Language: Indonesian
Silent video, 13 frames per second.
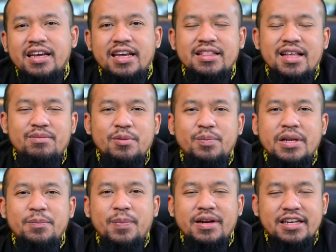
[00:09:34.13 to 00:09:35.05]
kita
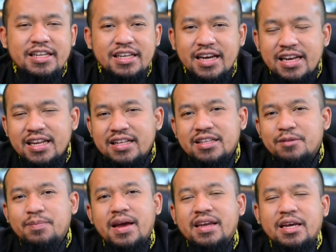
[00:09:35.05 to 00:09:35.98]
memberi pendidikan yang
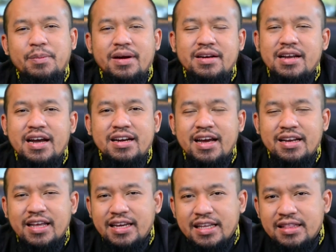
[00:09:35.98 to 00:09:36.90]
terbaik kepada
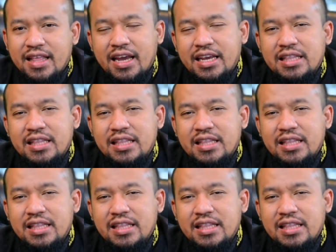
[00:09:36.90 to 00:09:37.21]
anak-anak kita